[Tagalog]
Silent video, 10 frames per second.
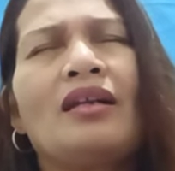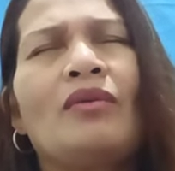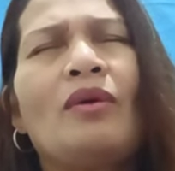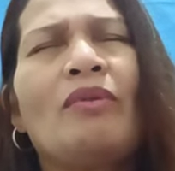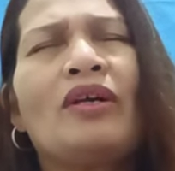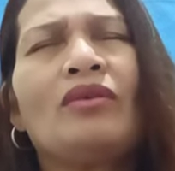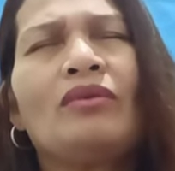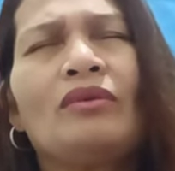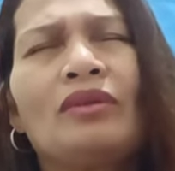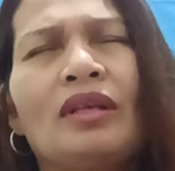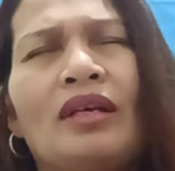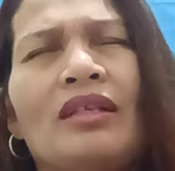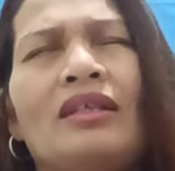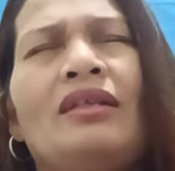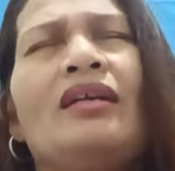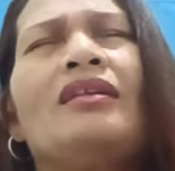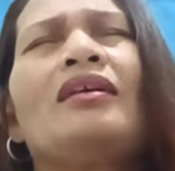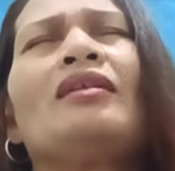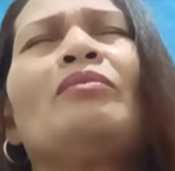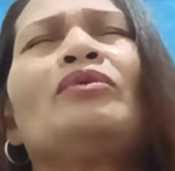Nawa, Panginoon, ay
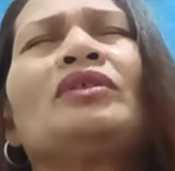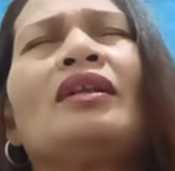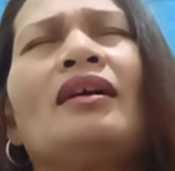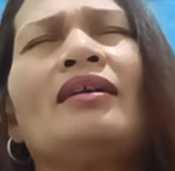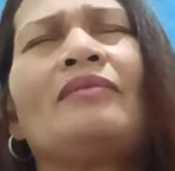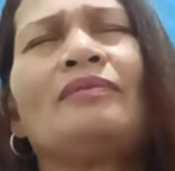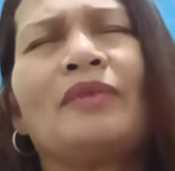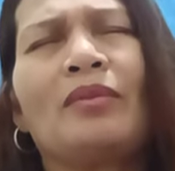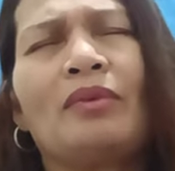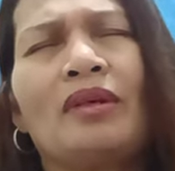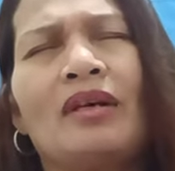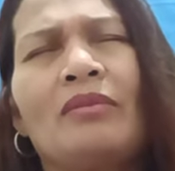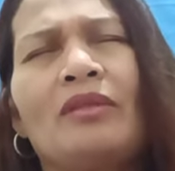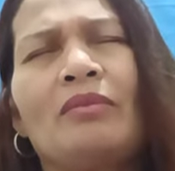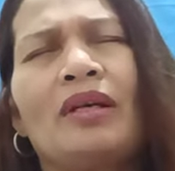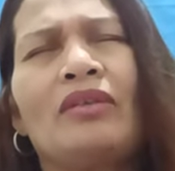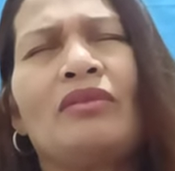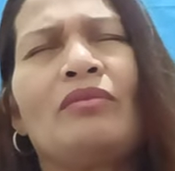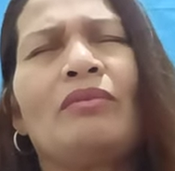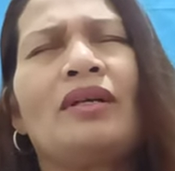handa na po silang mapagamit,
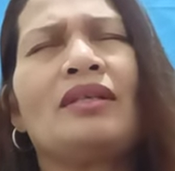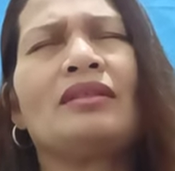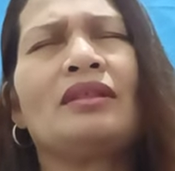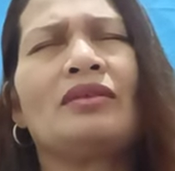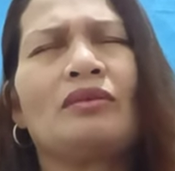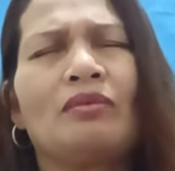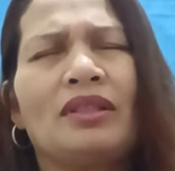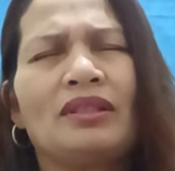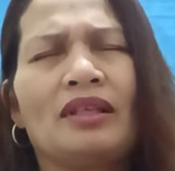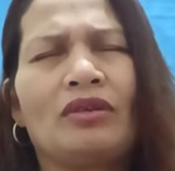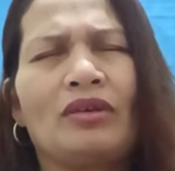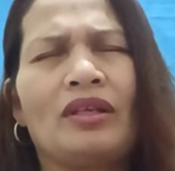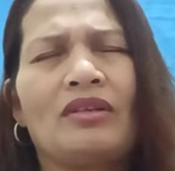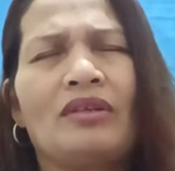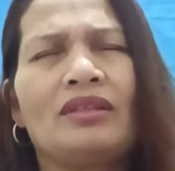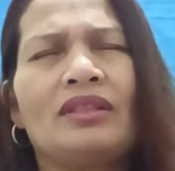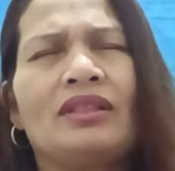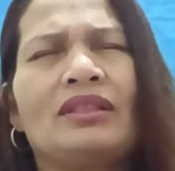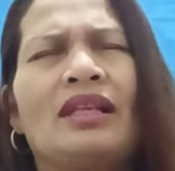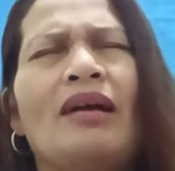Panginoon, para sa iyong basan, Lord. Hallelujah,
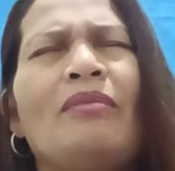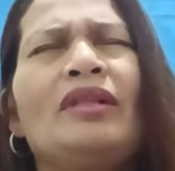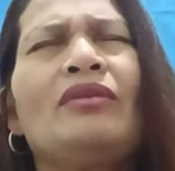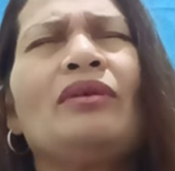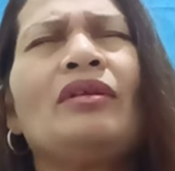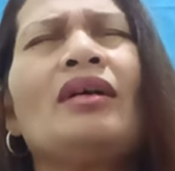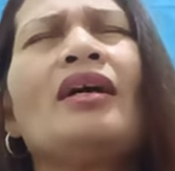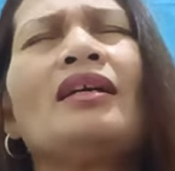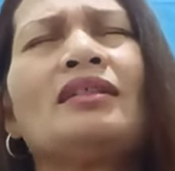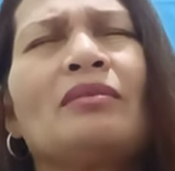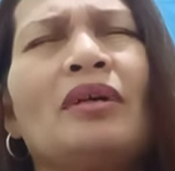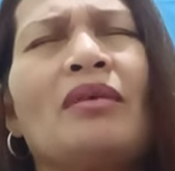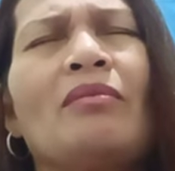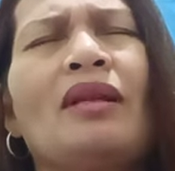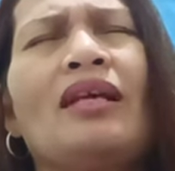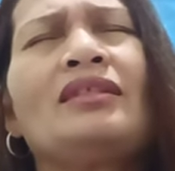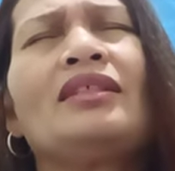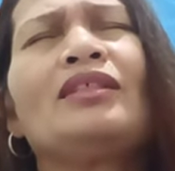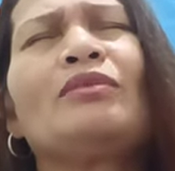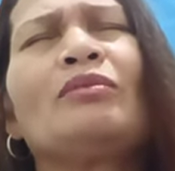Jesus. Salamat, Lord, sa mga
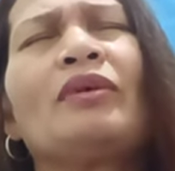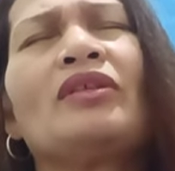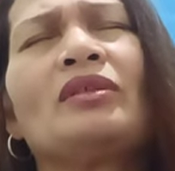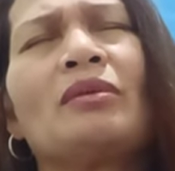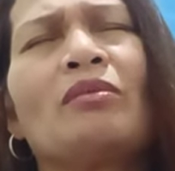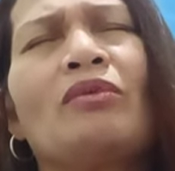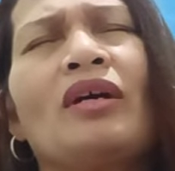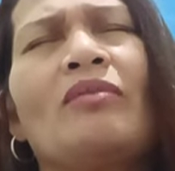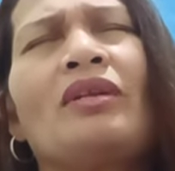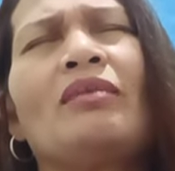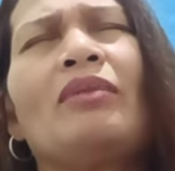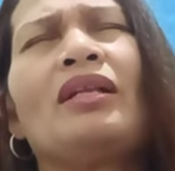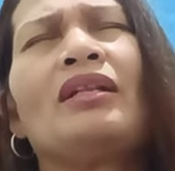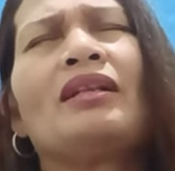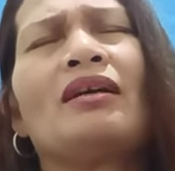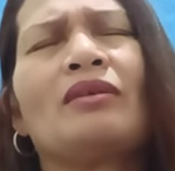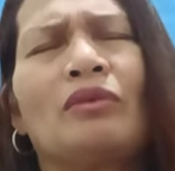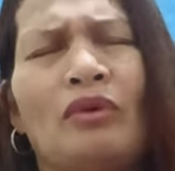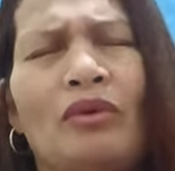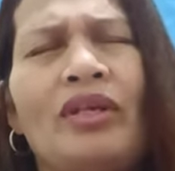blessings mo, Panginoon, sa aming buhay. Binabalik na
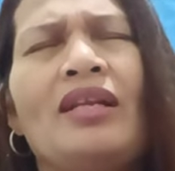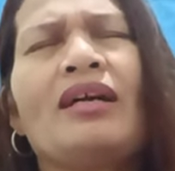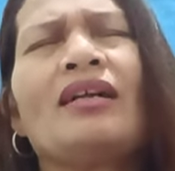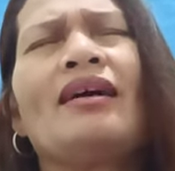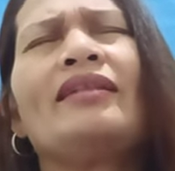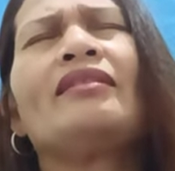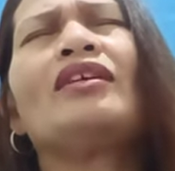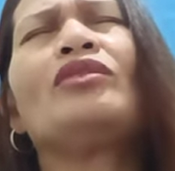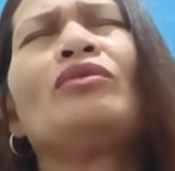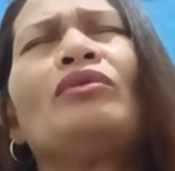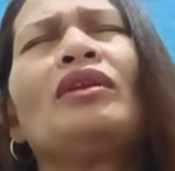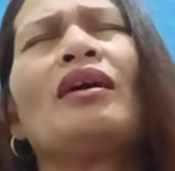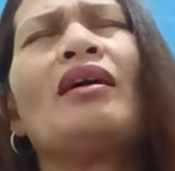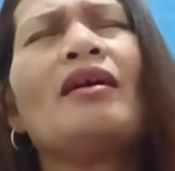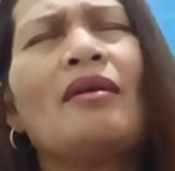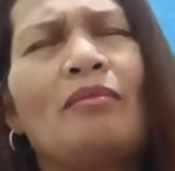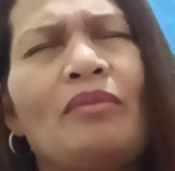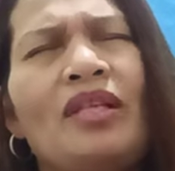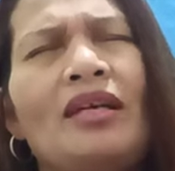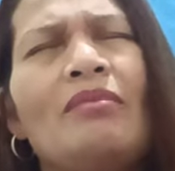ko, Lord, ang lahat na ito na
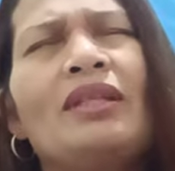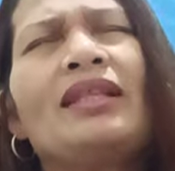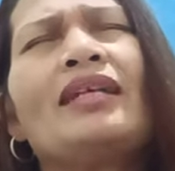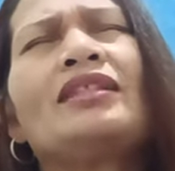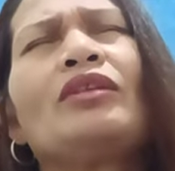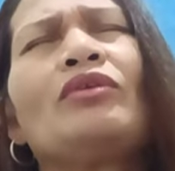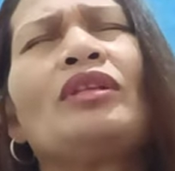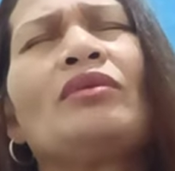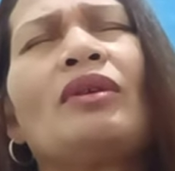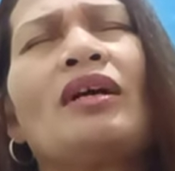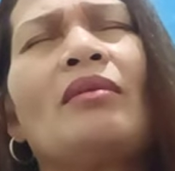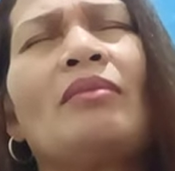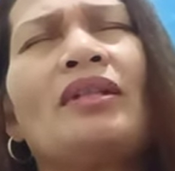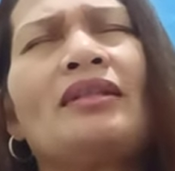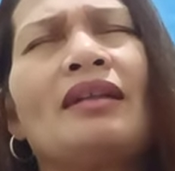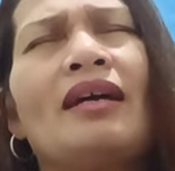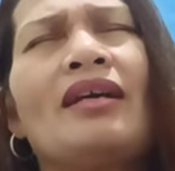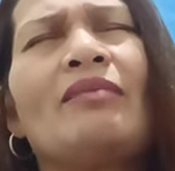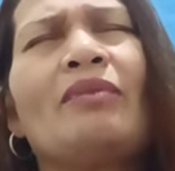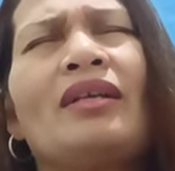pinakamataas, Lord. Walang
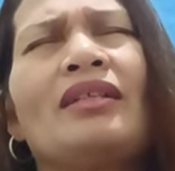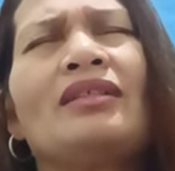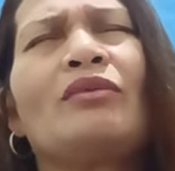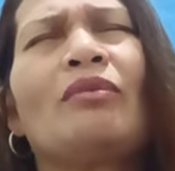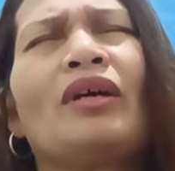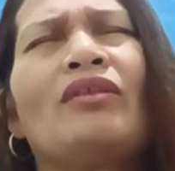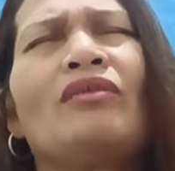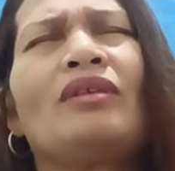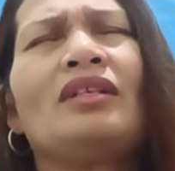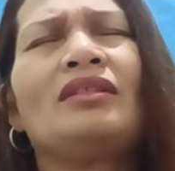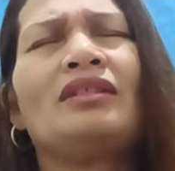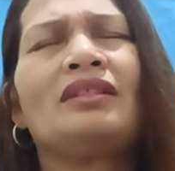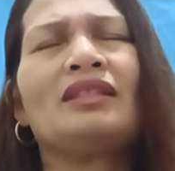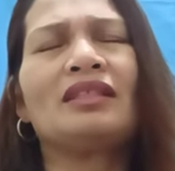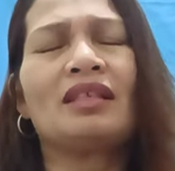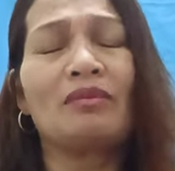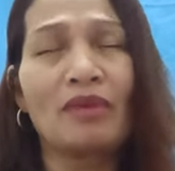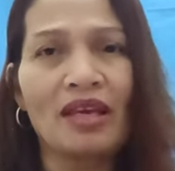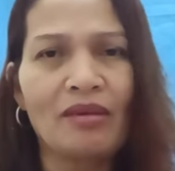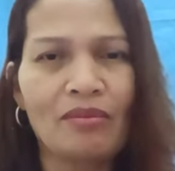kapantay para sa iyo, Panginoon. In Jesus' name,
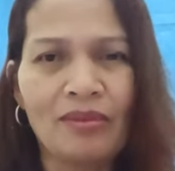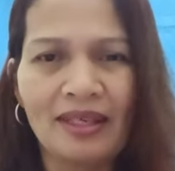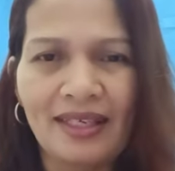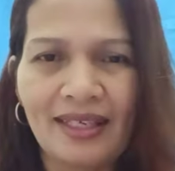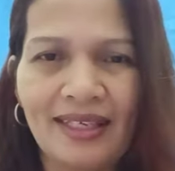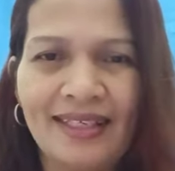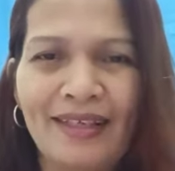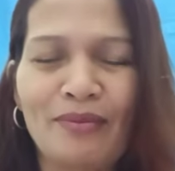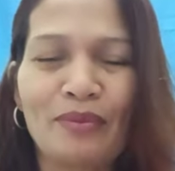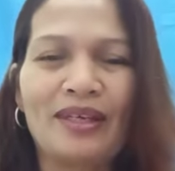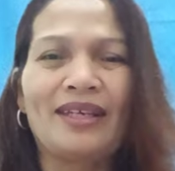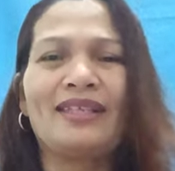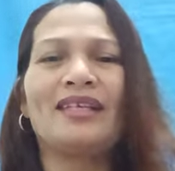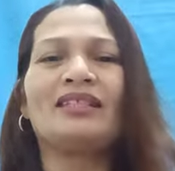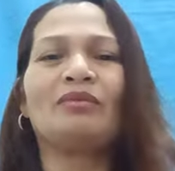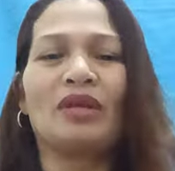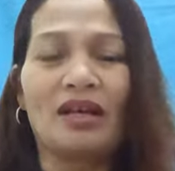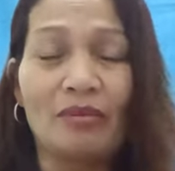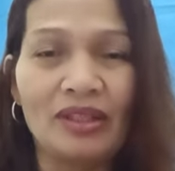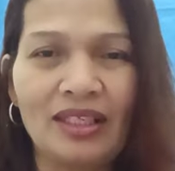Amen. Amen. Yes, mga
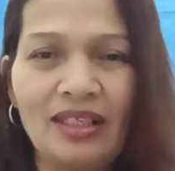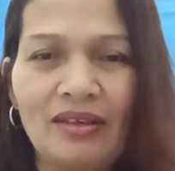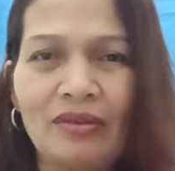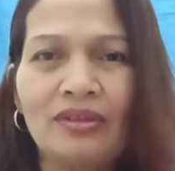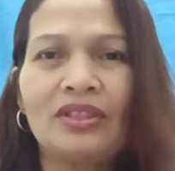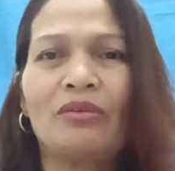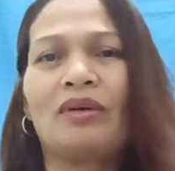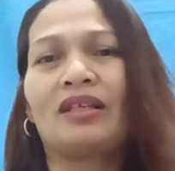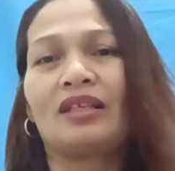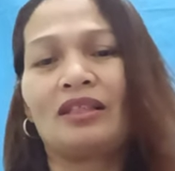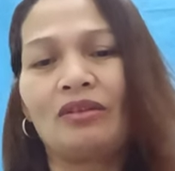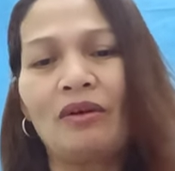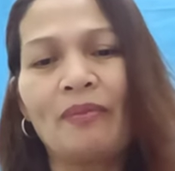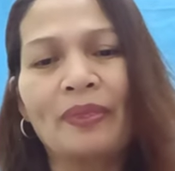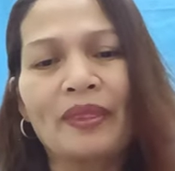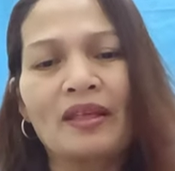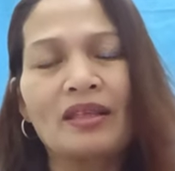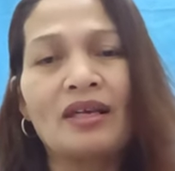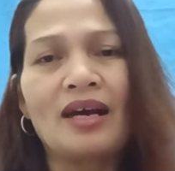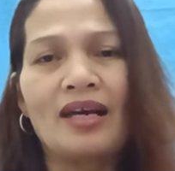kapatid, o oh, sa umaga ito,
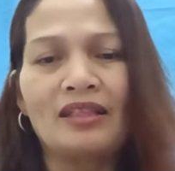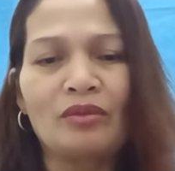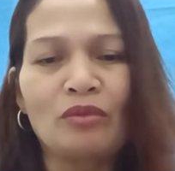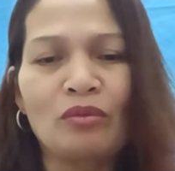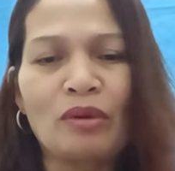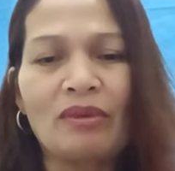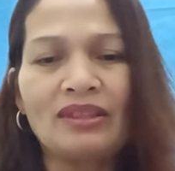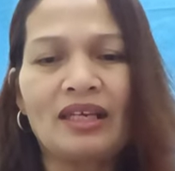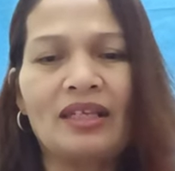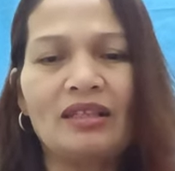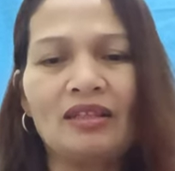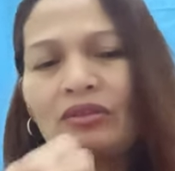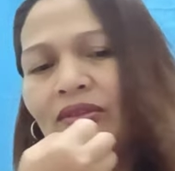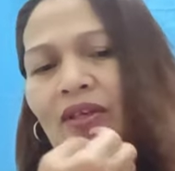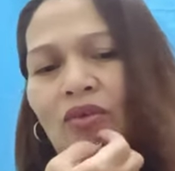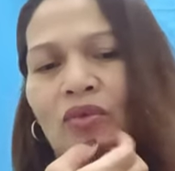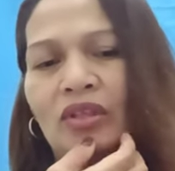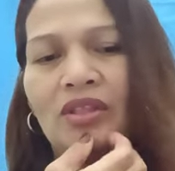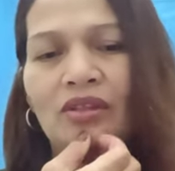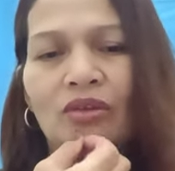atin pong babasahin dito sa
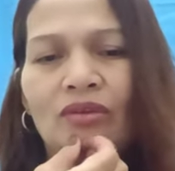Corinto